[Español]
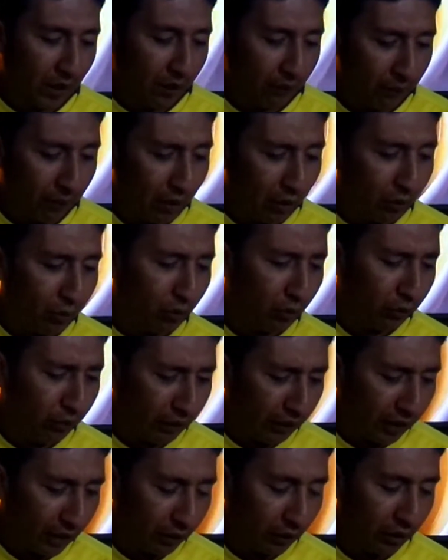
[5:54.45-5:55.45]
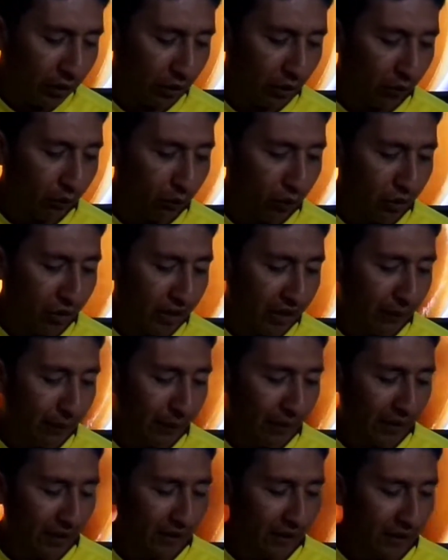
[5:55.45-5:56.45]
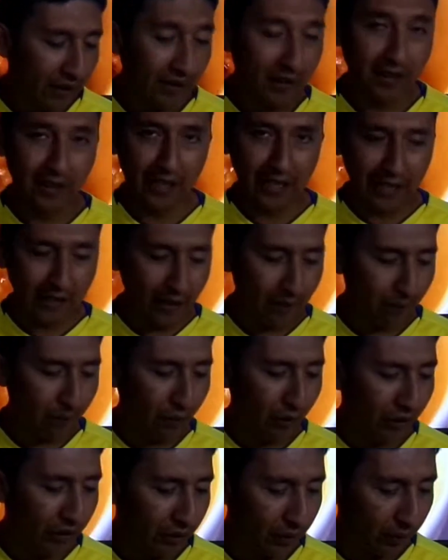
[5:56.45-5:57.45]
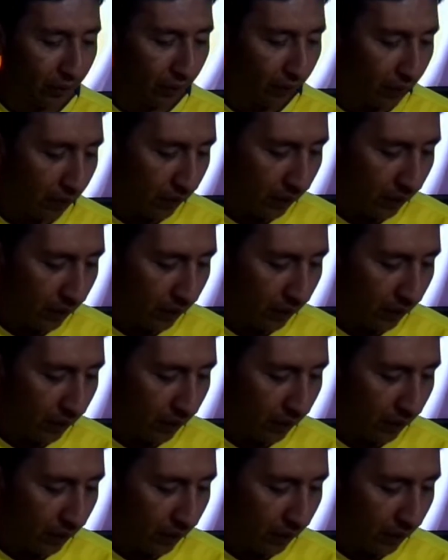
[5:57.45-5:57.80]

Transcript: Veo tus videos y son muy chéveres, gracias por eso.